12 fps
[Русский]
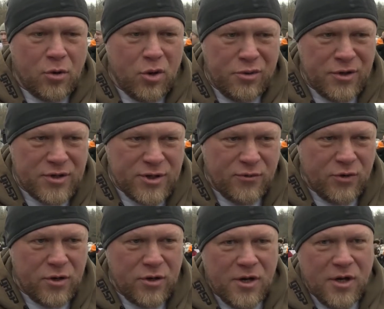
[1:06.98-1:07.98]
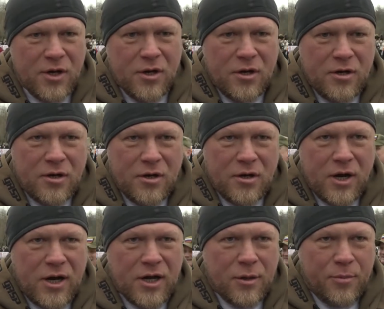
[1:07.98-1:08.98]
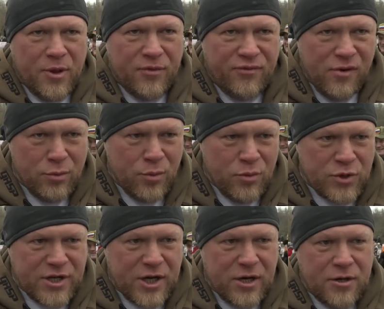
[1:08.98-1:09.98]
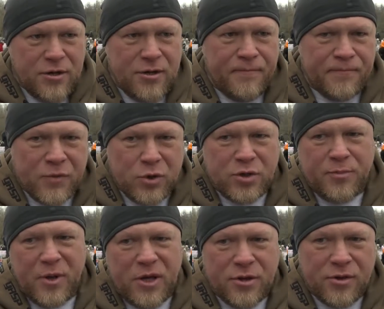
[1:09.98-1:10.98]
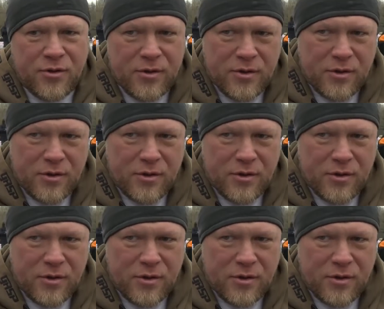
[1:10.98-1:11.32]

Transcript: корень свой, а, какая-то платформа мужская, да. То есть, понятно,